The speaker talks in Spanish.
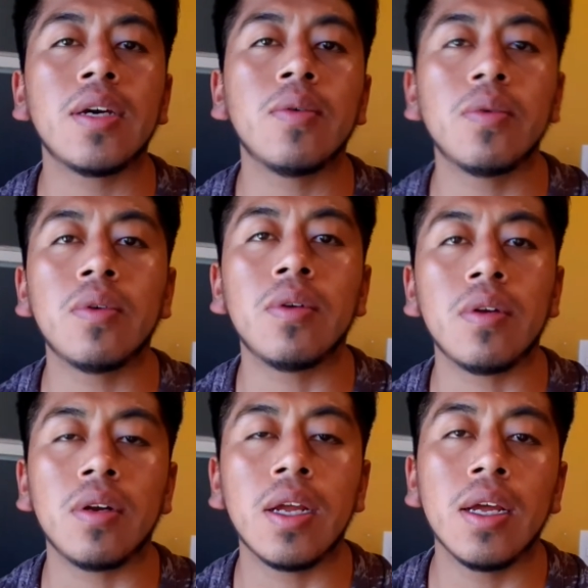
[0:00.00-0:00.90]

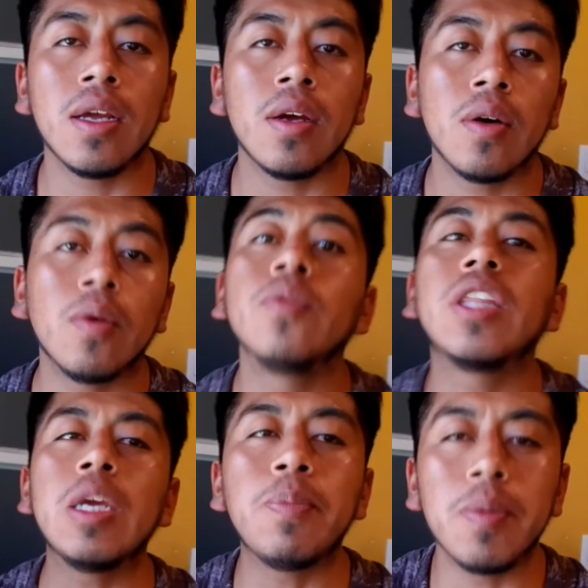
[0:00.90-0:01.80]
un, un
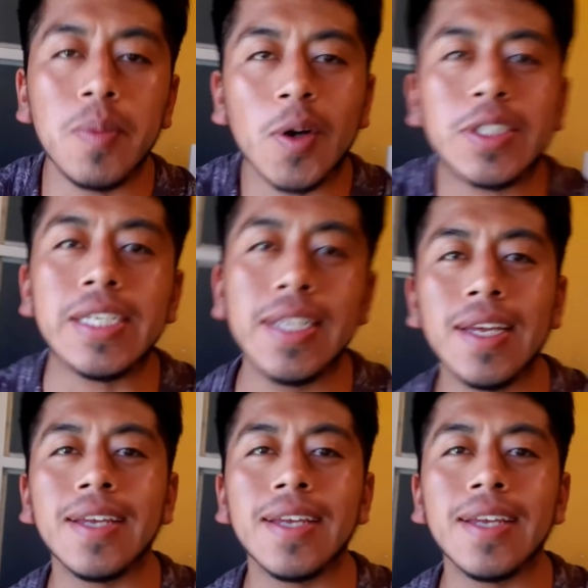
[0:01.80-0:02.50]
tip unboxing